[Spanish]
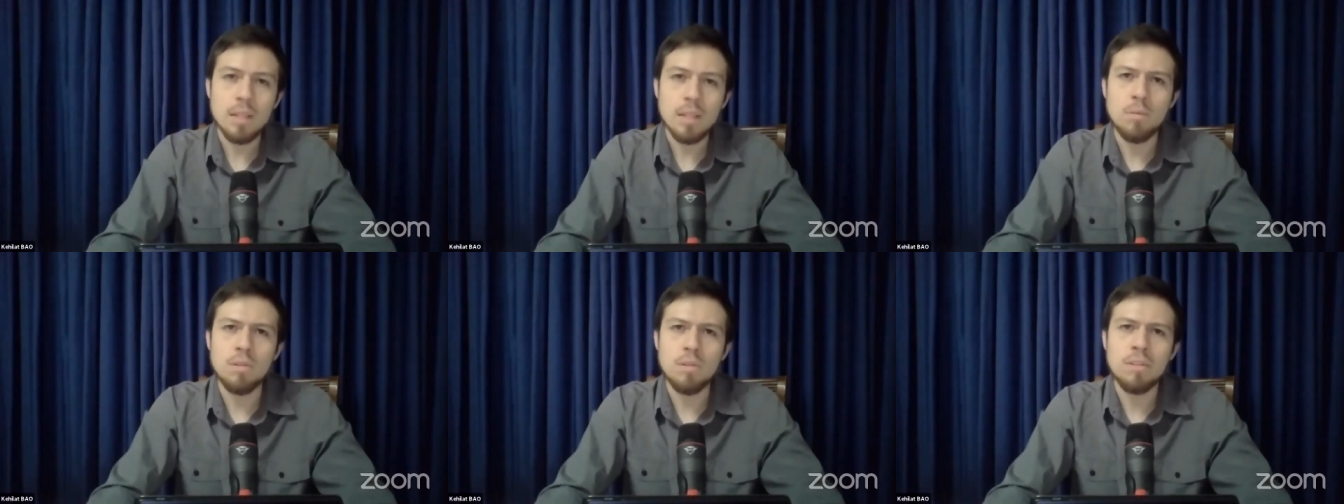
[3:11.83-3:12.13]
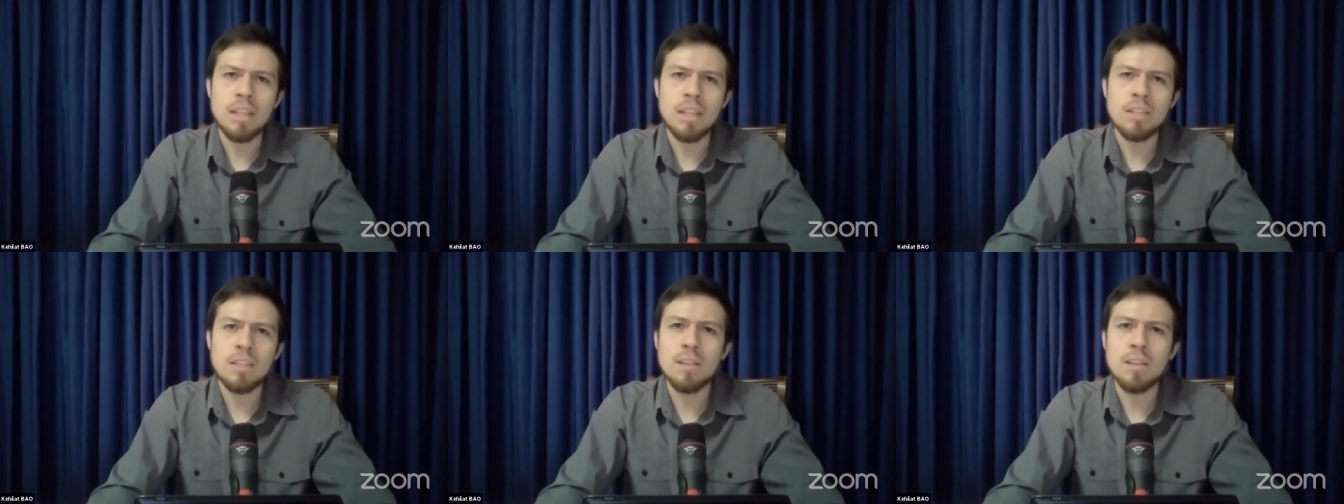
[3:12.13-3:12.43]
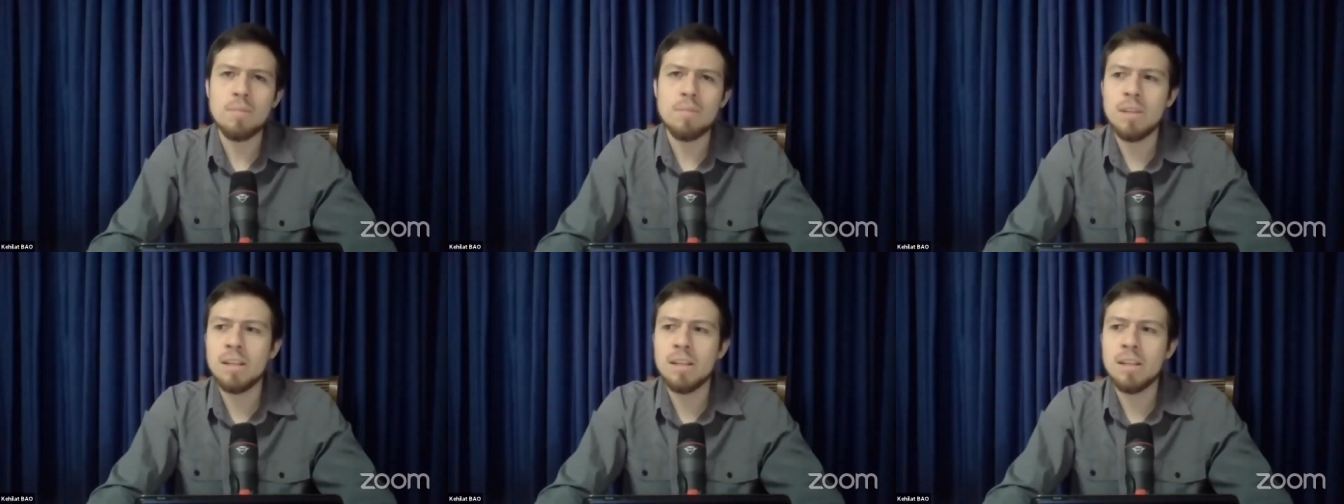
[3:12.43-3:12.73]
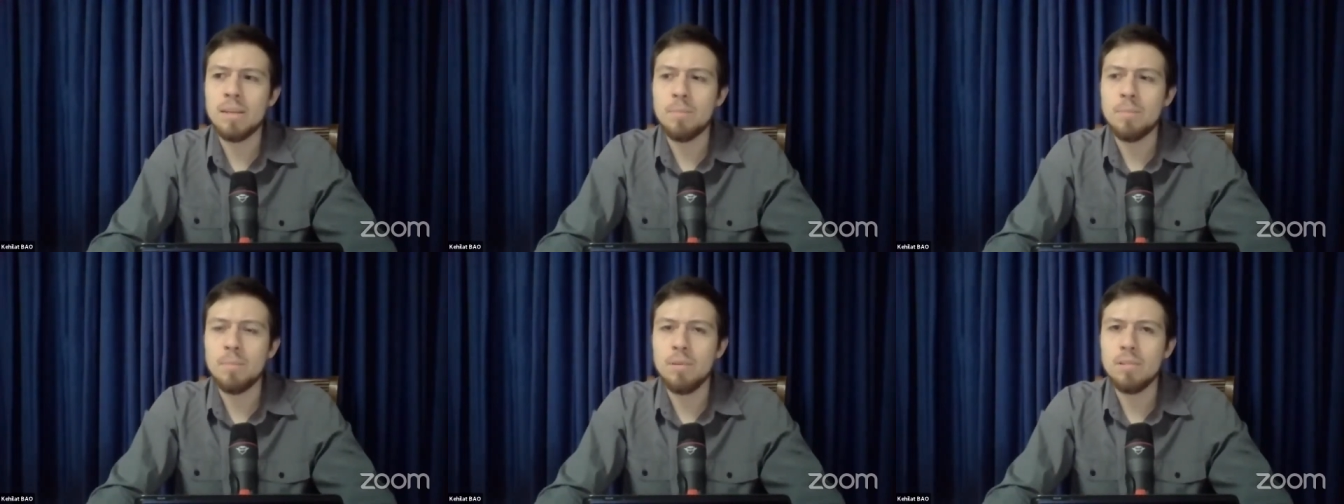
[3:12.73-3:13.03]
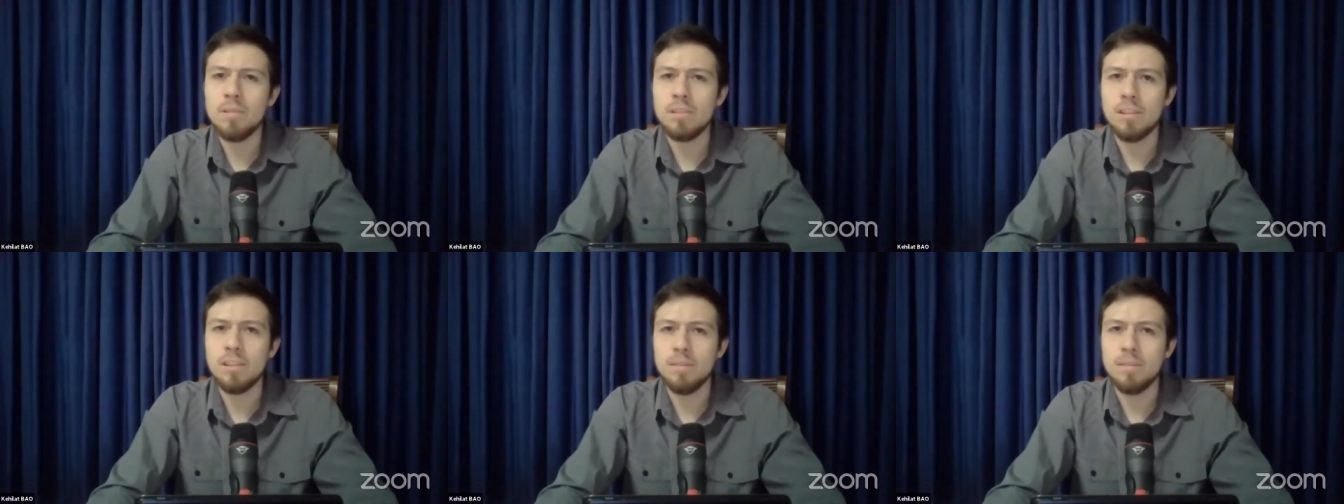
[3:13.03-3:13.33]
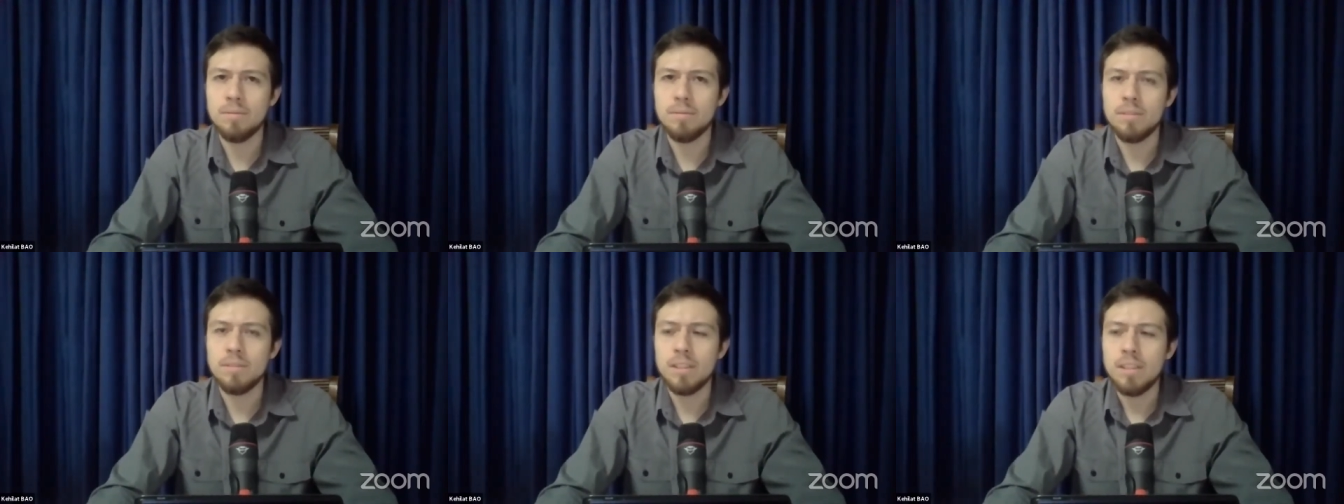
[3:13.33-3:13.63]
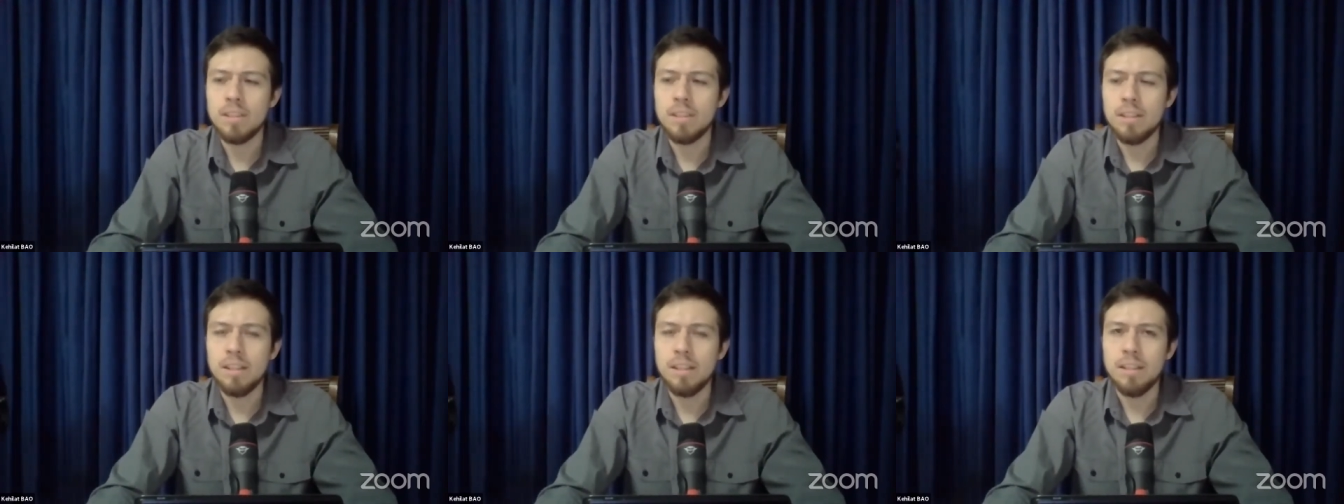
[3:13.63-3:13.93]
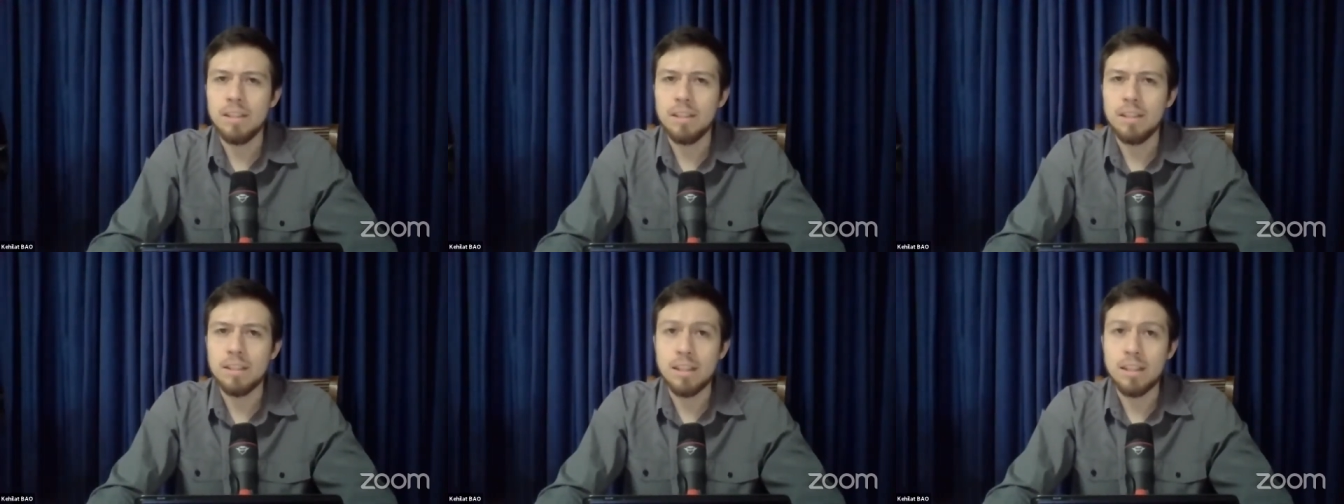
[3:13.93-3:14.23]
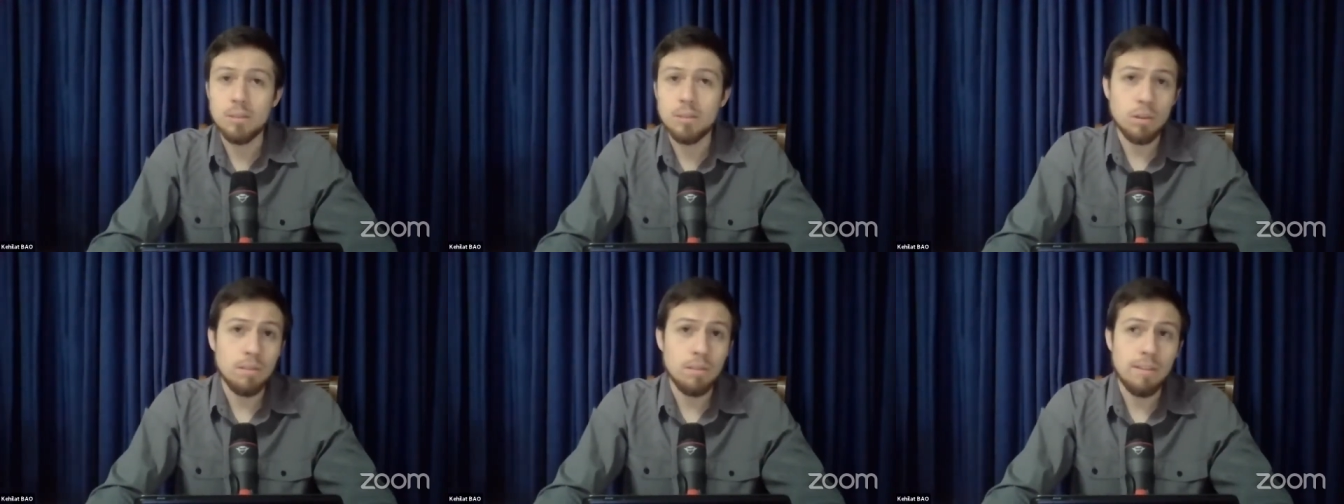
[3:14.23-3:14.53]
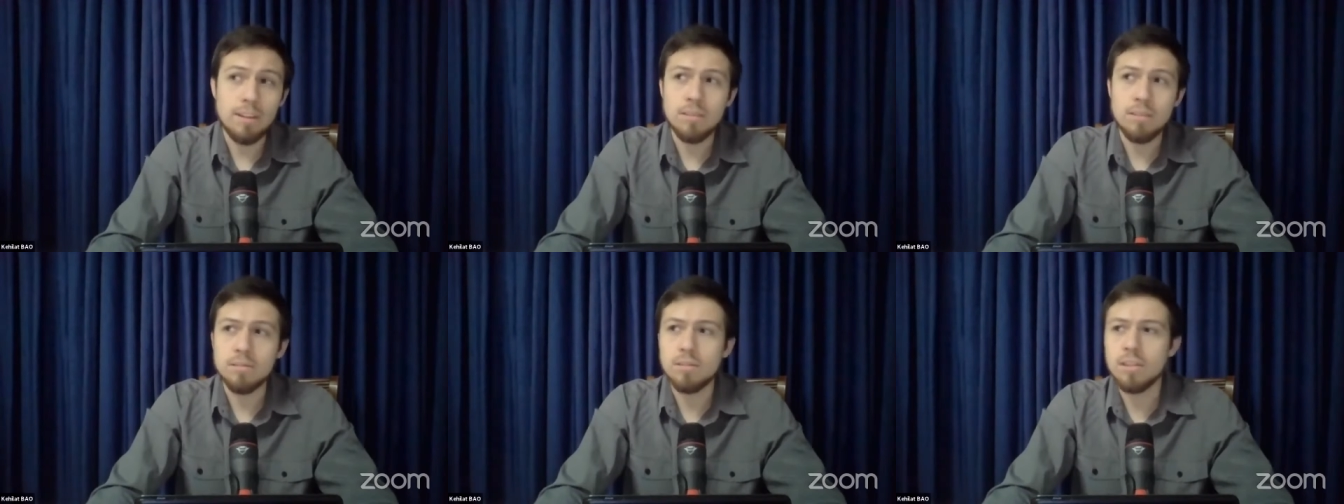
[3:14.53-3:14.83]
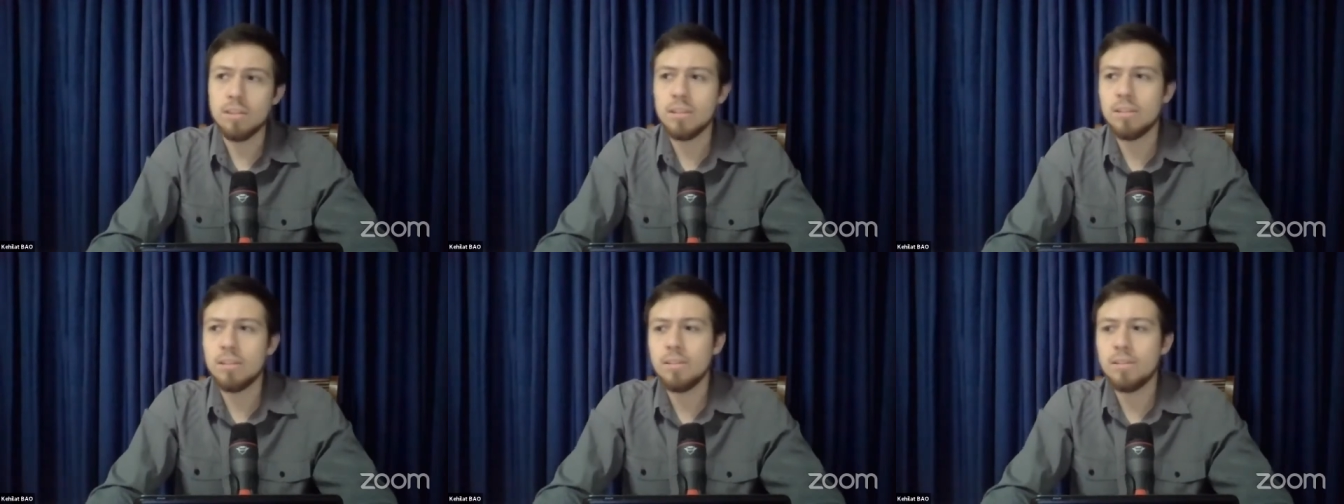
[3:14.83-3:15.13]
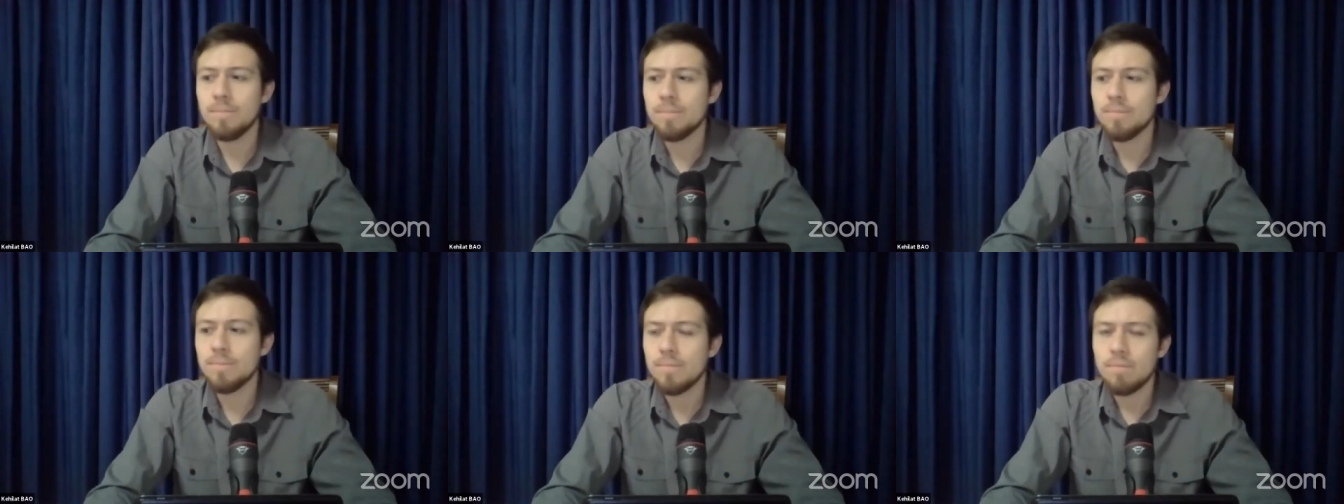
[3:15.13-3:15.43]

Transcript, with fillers: Por lo tanto, también la esposa, en el caso del varón, ¿cierto?